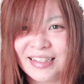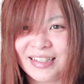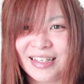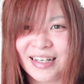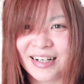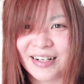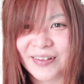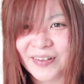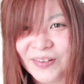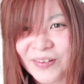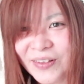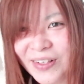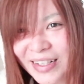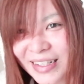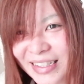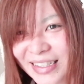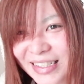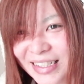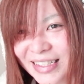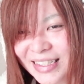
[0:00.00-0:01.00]
イいや黒
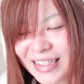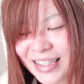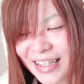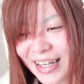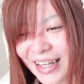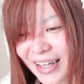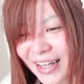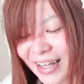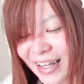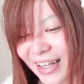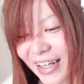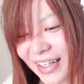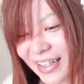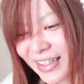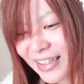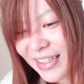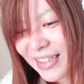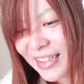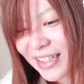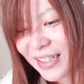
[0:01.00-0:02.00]
歴史って
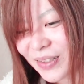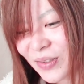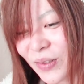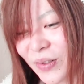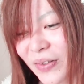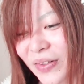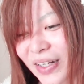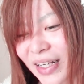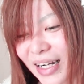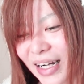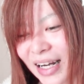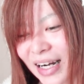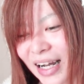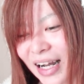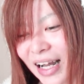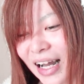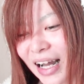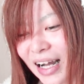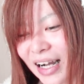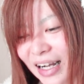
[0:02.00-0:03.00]
じゃあどっか
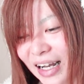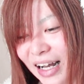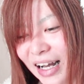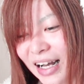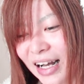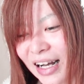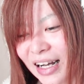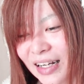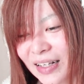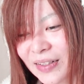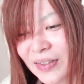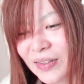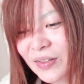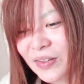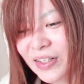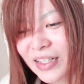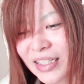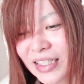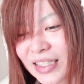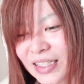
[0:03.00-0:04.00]
らが
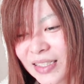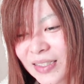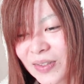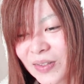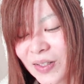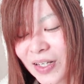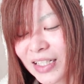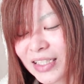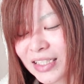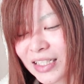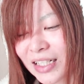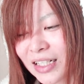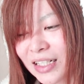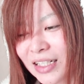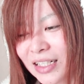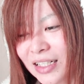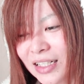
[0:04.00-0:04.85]
黒歴史っていうのあんじゃん